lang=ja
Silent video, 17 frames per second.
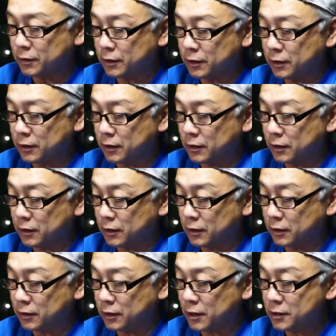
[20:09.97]

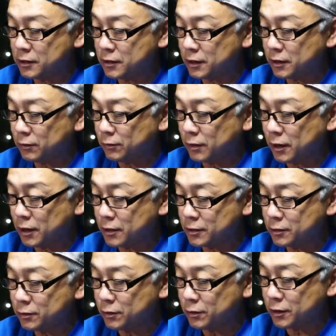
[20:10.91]
えー、電車を流
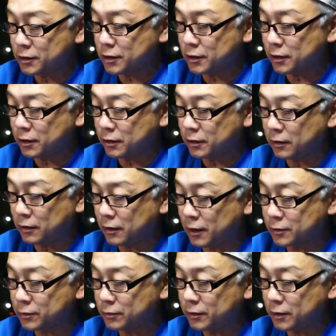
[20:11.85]
し撮りして
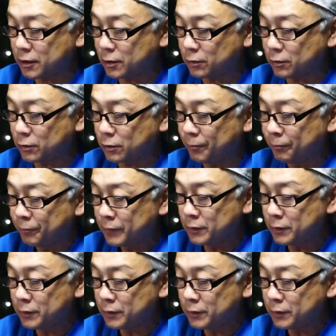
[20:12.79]
遊んでいたところ、